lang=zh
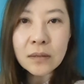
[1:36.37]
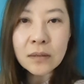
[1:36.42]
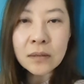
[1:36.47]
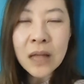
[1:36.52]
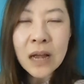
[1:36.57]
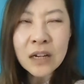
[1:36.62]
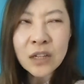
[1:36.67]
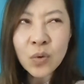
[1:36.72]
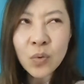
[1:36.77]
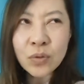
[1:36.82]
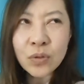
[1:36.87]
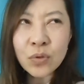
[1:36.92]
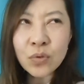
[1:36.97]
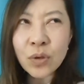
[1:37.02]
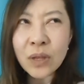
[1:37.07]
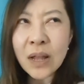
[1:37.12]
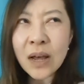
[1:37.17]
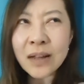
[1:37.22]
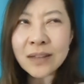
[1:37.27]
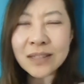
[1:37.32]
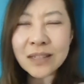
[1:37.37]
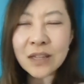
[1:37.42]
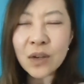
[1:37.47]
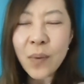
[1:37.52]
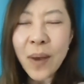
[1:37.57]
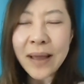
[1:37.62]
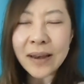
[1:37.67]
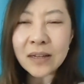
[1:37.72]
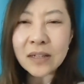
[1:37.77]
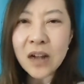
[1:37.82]
当时我就觉得很奇
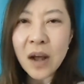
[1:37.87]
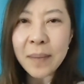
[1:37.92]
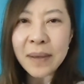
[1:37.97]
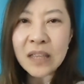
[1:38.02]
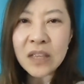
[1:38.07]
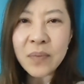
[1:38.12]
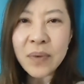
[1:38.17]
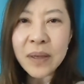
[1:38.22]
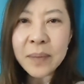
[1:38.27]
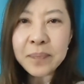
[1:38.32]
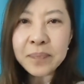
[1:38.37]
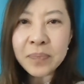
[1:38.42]
怪，你知道吗？因为。